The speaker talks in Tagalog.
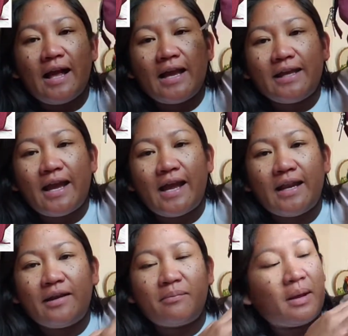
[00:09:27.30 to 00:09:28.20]

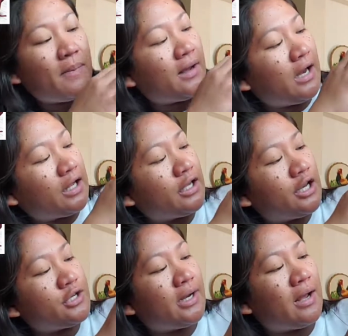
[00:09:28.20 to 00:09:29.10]
Ayan. May
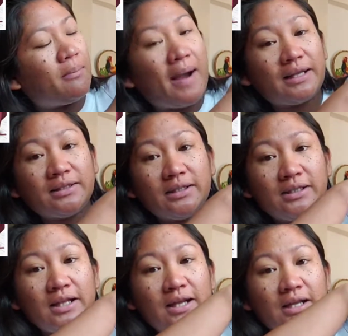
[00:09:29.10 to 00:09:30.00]
paglagyan siya ng
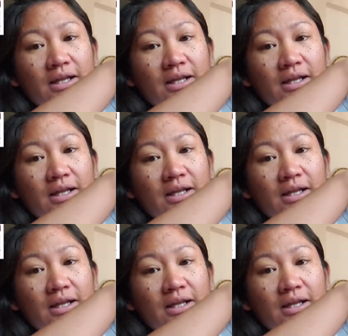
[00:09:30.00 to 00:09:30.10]
bottle.